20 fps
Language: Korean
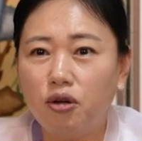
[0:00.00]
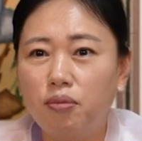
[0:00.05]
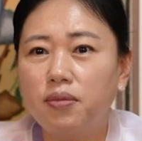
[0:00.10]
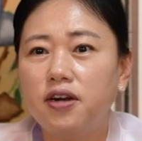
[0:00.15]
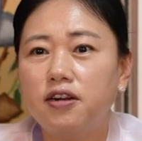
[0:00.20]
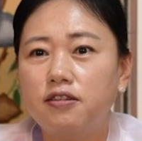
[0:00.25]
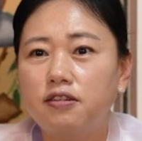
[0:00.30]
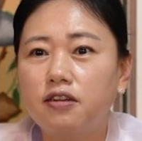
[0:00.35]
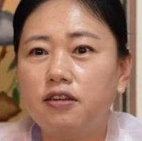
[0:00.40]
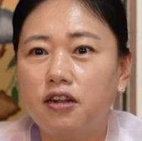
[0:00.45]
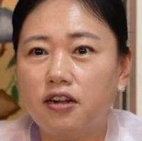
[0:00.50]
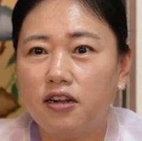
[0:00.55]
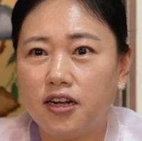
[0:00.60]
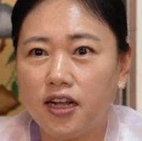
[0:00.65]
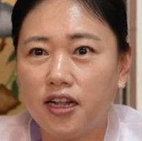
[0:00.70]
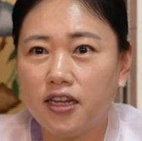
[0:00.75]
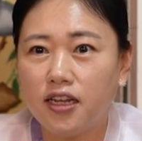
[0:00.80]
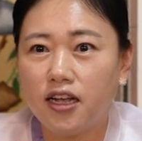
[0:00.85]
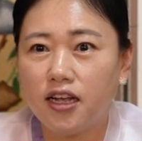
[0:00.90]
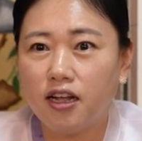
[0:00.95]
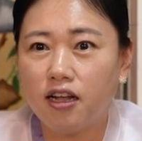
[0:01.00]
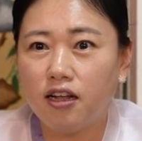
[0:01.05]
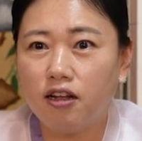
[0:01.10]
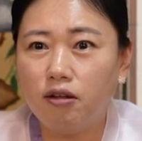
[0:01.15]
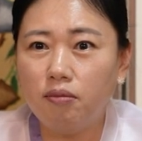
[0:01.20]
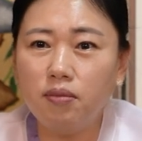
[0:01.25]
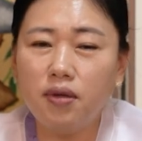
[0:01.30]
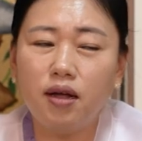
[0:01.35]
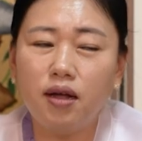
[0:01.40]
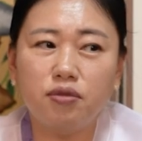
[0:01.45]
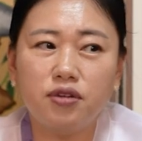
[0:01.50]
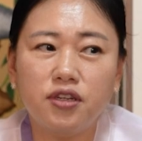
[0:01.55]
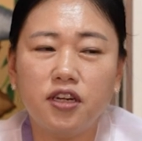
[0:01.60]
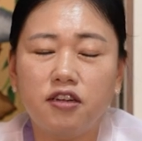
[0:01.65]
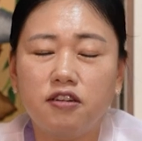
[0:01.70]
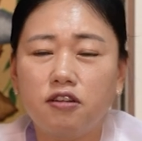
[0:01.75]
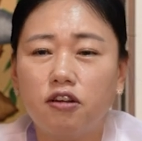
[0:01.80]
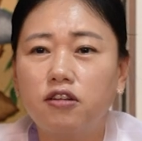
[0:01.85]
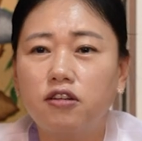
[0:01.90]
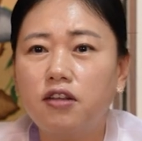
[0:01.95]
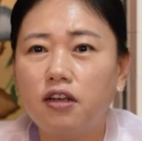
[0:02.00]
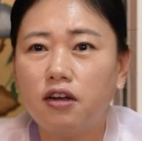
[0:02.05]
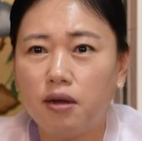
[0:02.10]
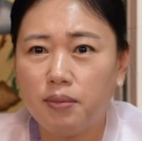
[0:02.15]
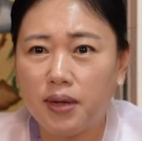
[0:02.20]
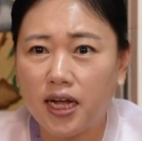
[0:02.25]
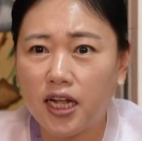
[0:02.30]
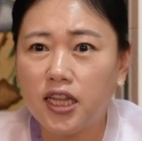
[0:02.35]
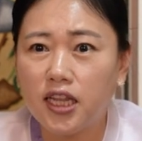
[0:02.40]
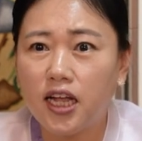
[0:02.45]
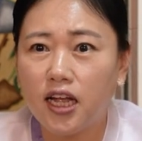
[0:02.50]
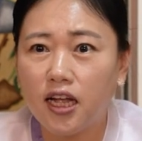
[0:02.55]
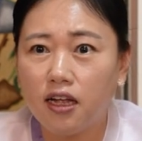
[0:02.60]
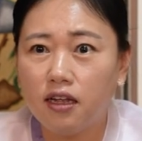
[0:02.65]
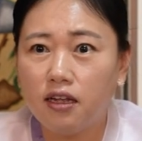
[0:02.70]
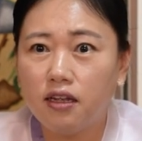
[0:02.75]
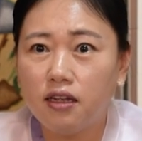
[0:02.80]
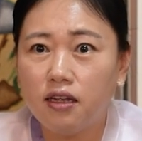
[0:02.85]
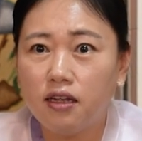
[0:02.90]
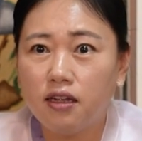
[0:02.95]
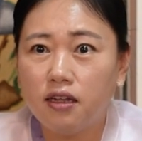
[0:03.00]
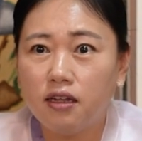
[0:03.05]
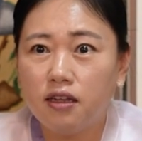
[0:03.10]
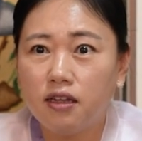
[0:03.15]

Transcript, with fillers: 엄마를 지킬 거 아니야. 네. 엄마 우리는 연세가 많아. 네.